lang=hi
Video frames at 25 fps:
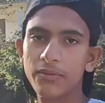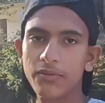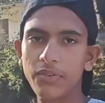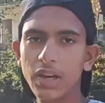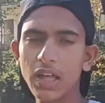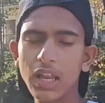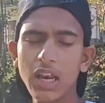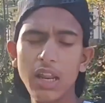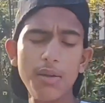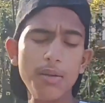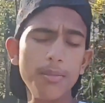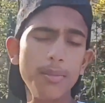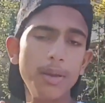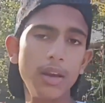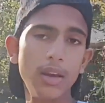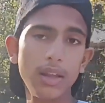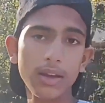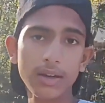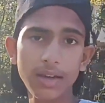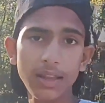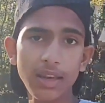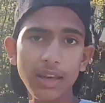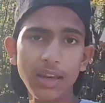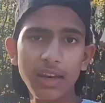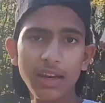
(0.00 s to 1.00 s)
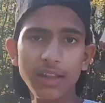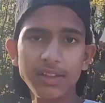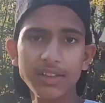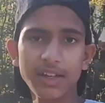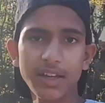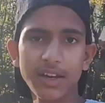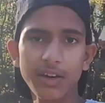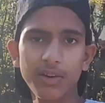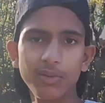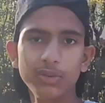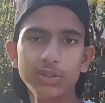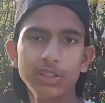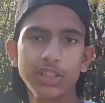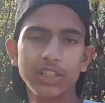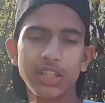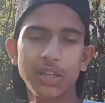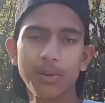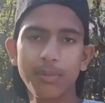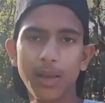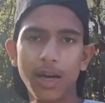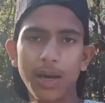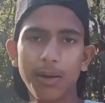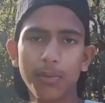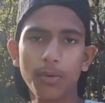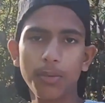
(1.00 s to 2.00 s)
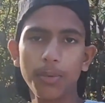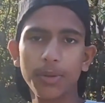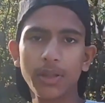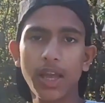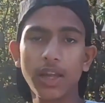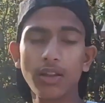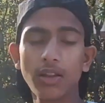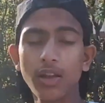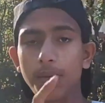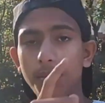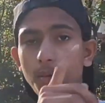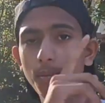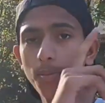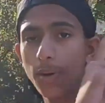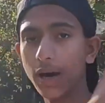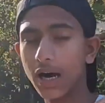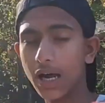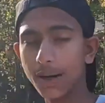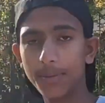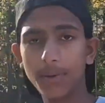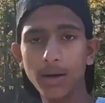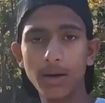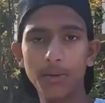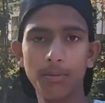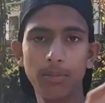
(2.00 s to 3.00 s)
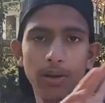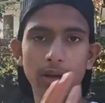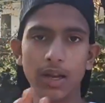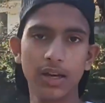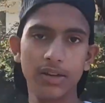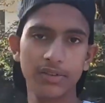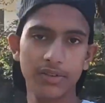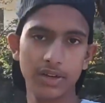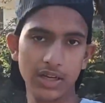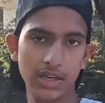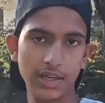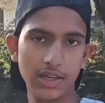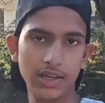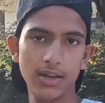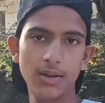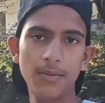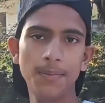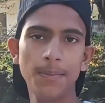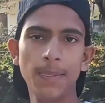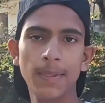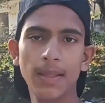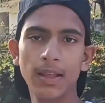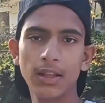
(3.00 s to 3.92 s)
फिलहाल अभी मैं लकड़ी लेने जा रहा हूँ जैसे कि मैंने आपको बताया था अभी बाहर पर हम बनाने वाले हैं